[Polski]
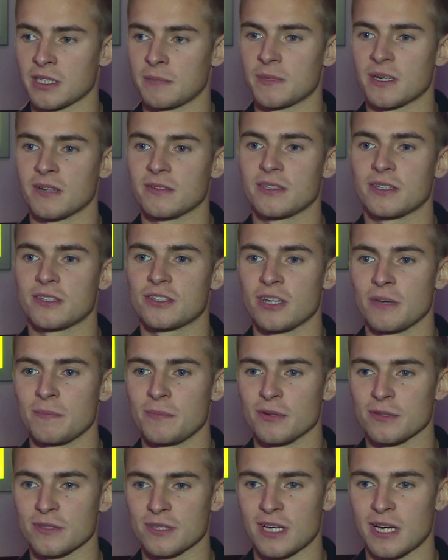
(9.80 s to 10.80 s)
naprawdę
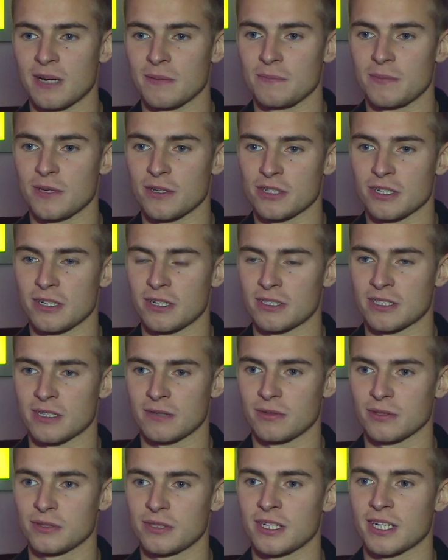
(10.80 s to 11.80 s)
Champions Cup, pierwsze
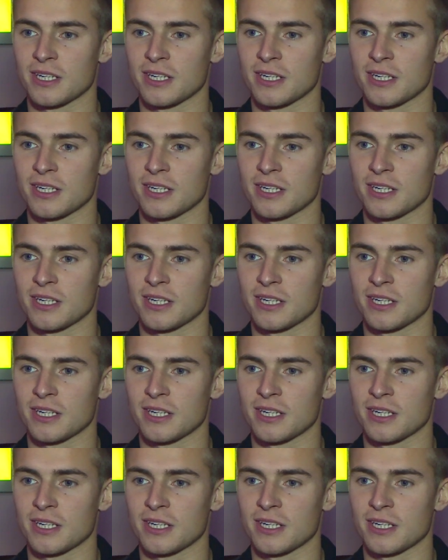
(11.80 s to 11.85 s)
zawody